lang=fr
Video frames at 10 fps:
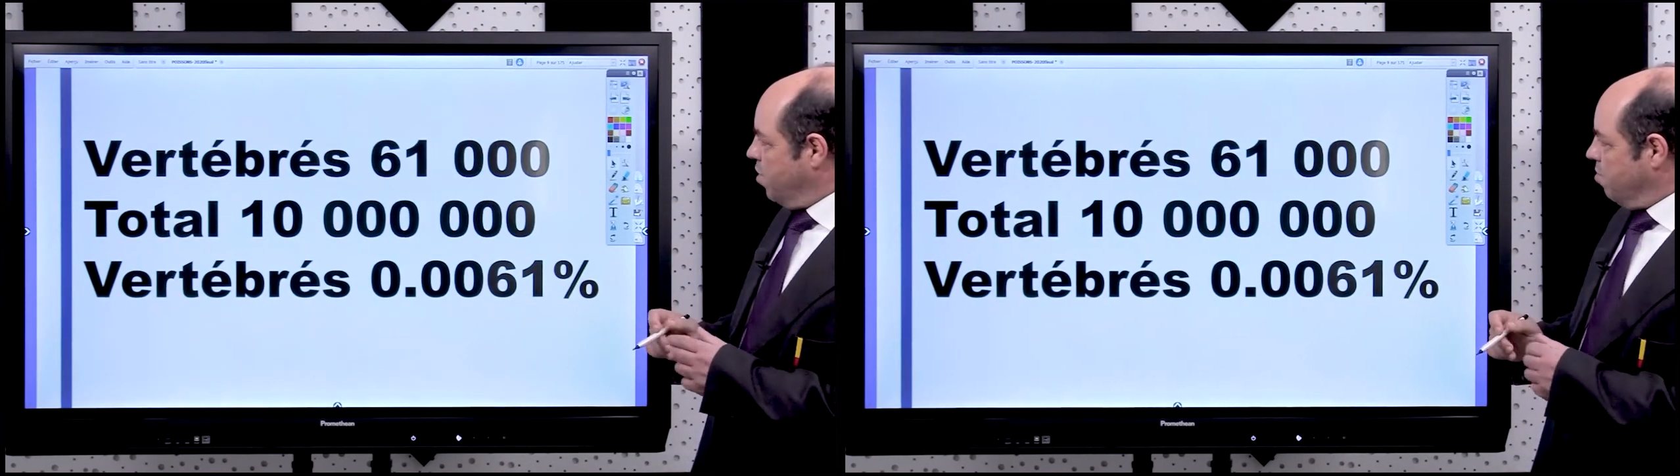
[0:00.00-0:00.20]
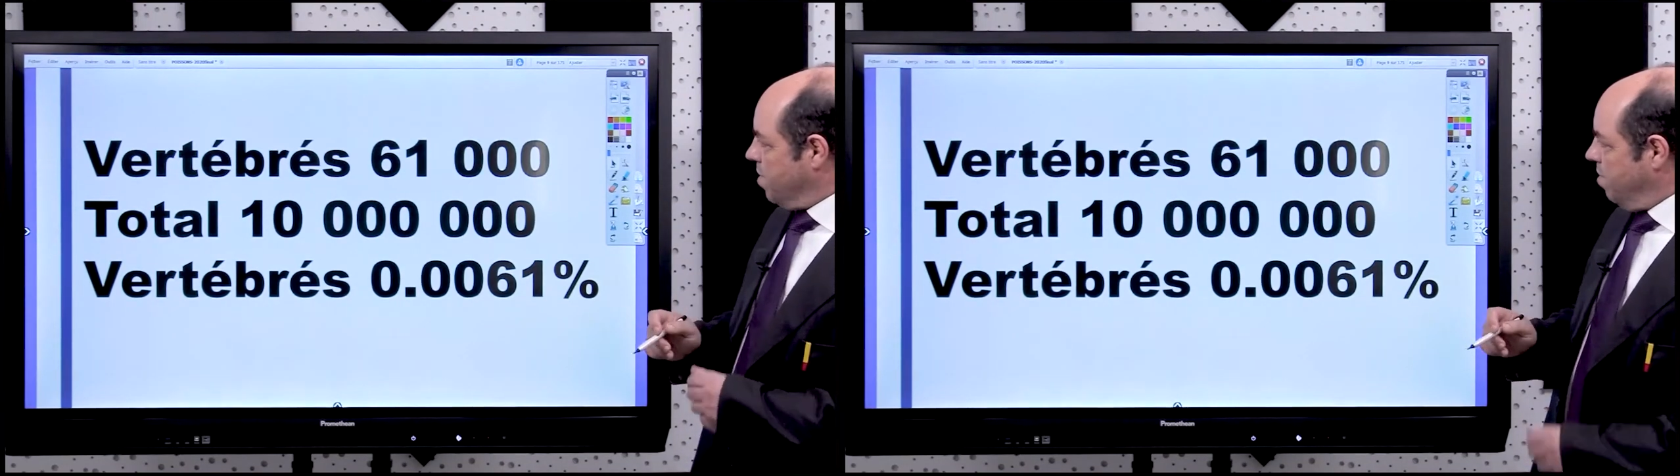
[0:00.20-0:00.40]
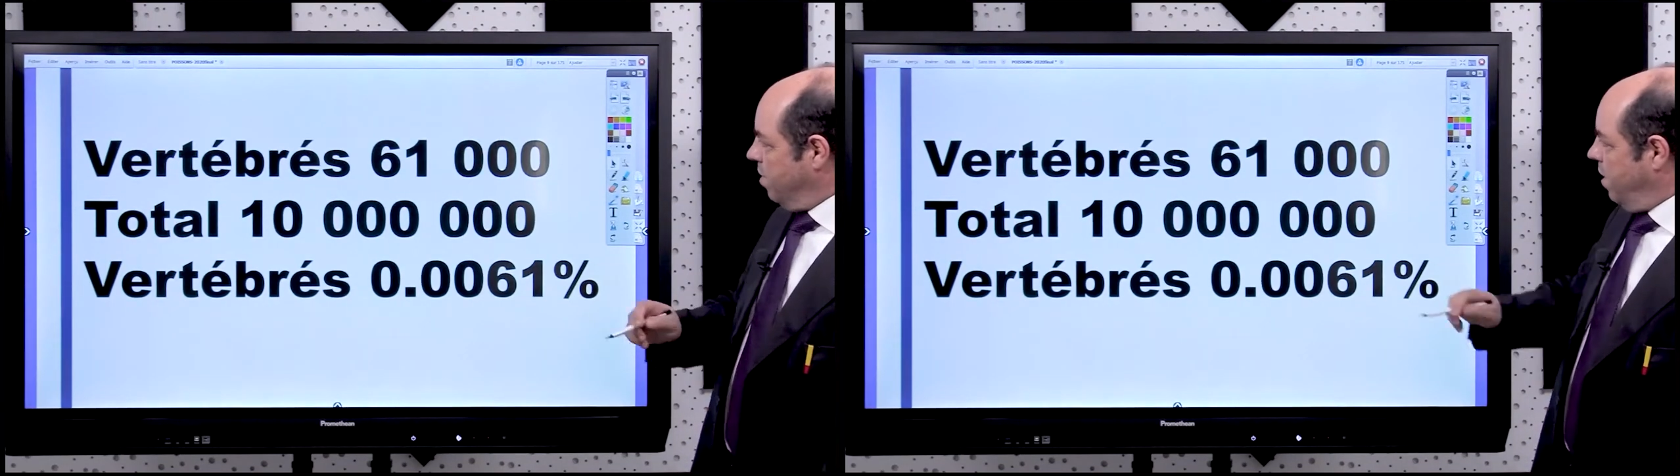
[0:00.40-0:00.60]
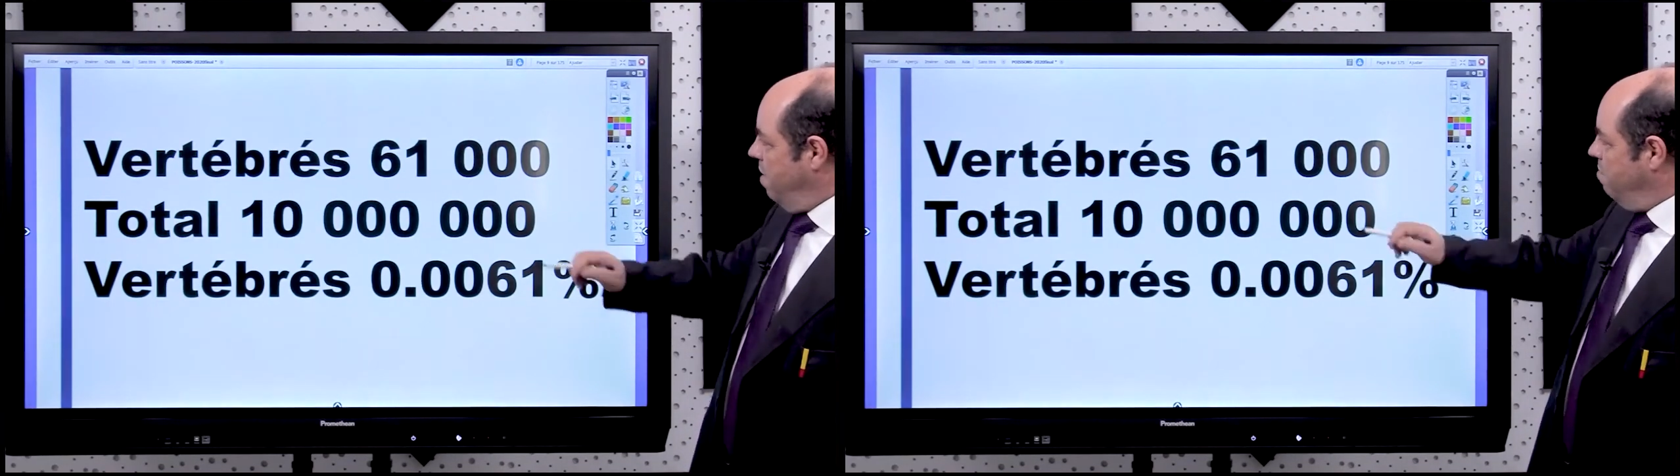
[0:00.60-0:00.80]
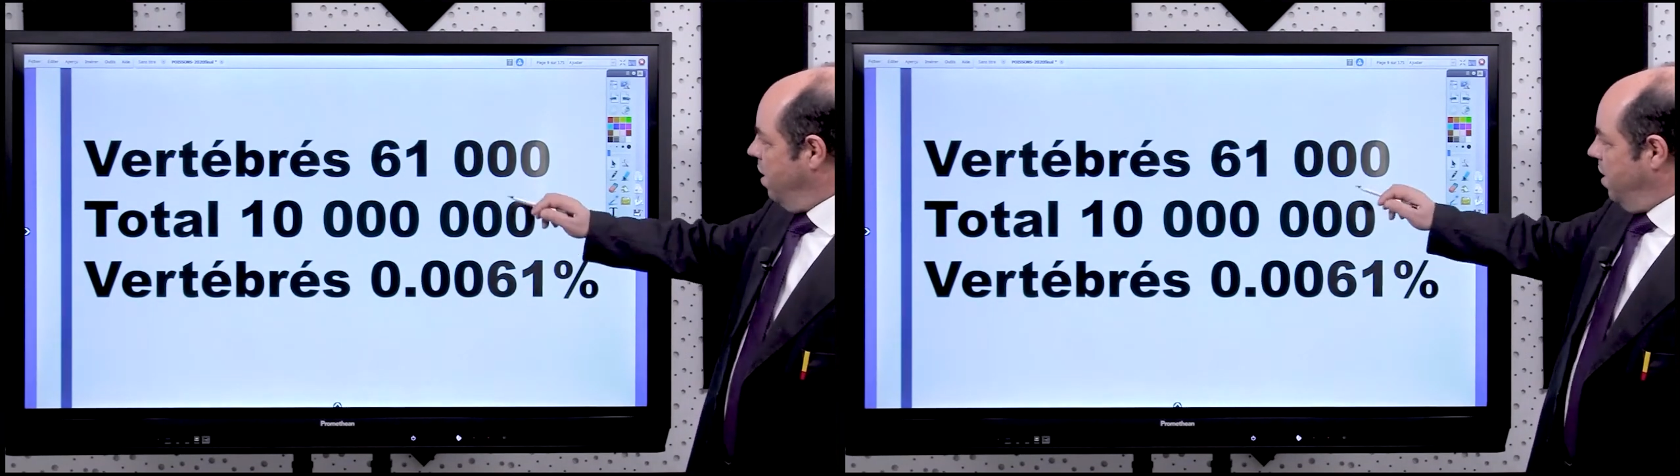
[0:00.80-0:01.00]

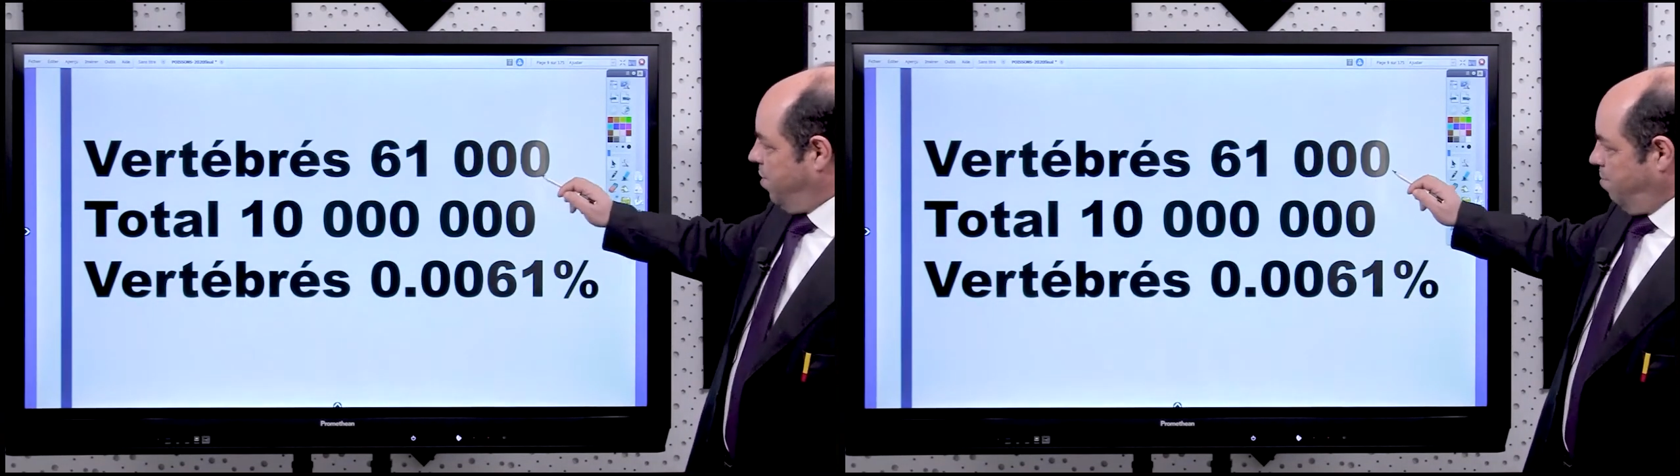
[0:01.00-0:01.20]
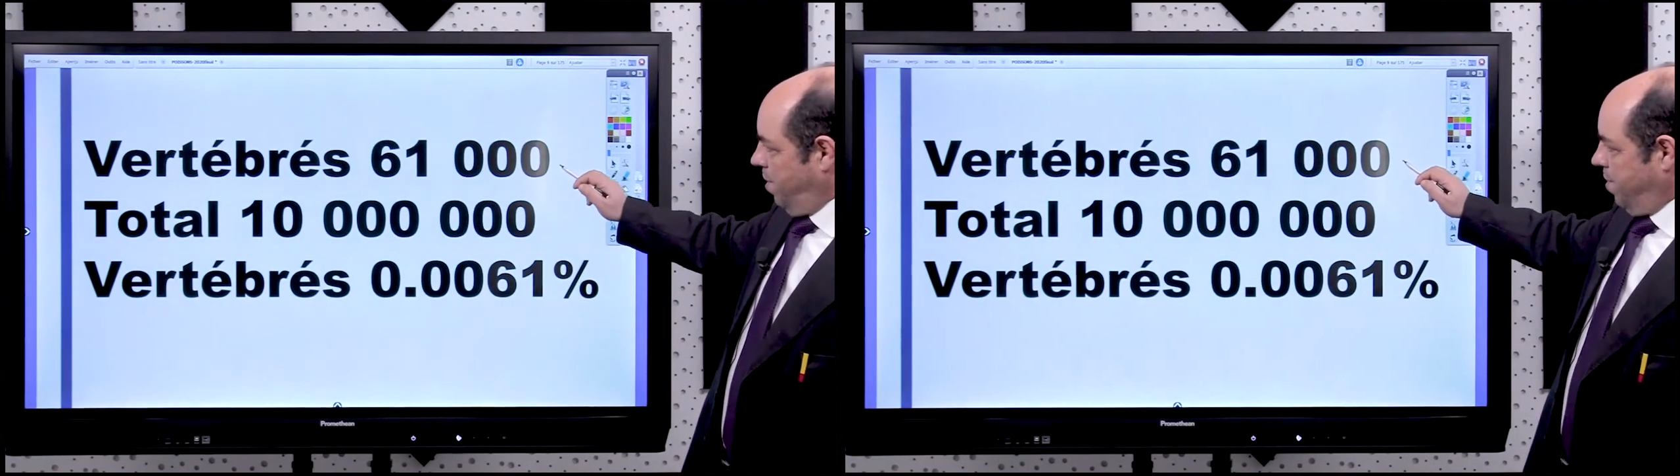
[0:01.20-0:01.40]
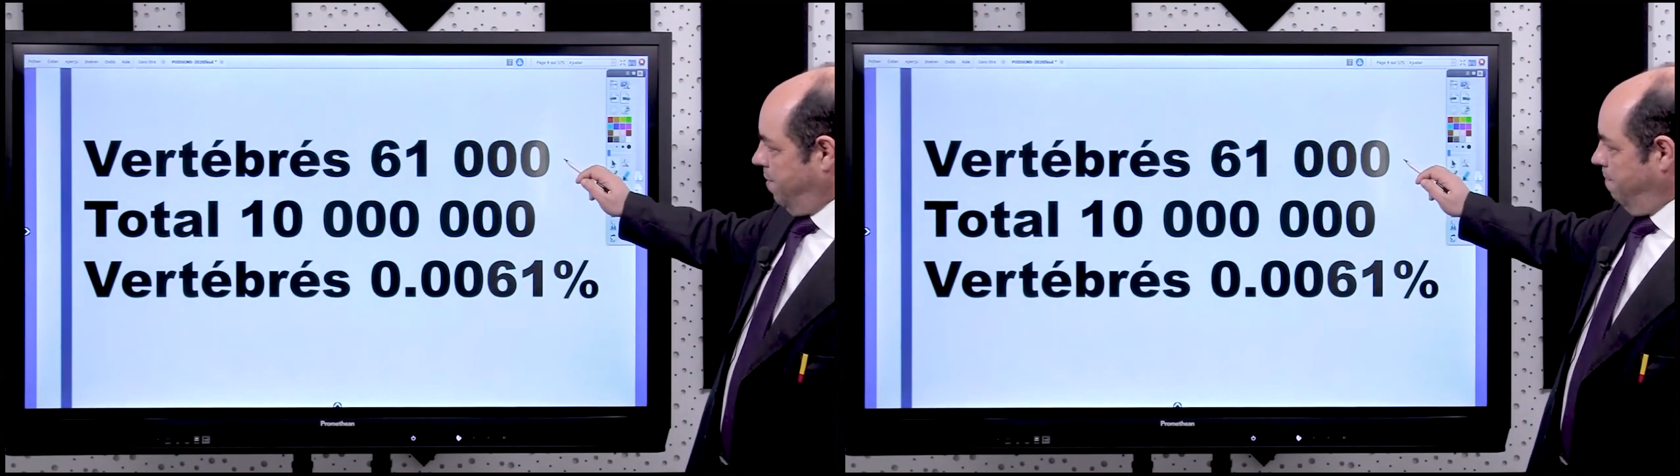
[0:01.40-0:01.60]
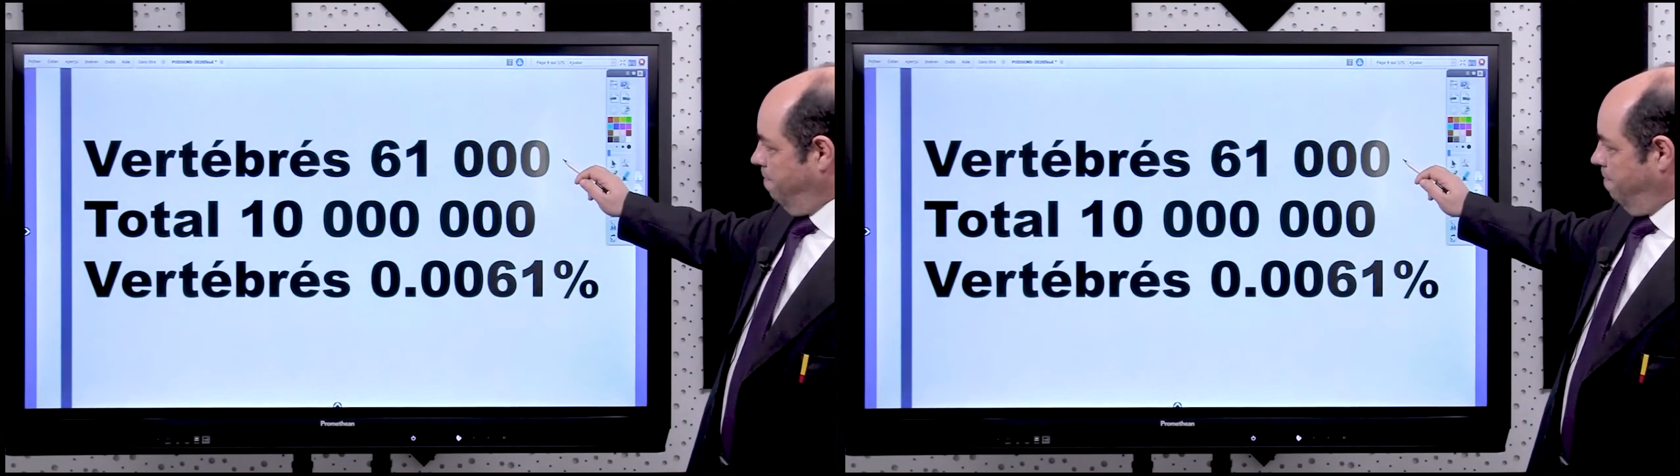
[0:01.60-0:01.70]
61 000 espèces.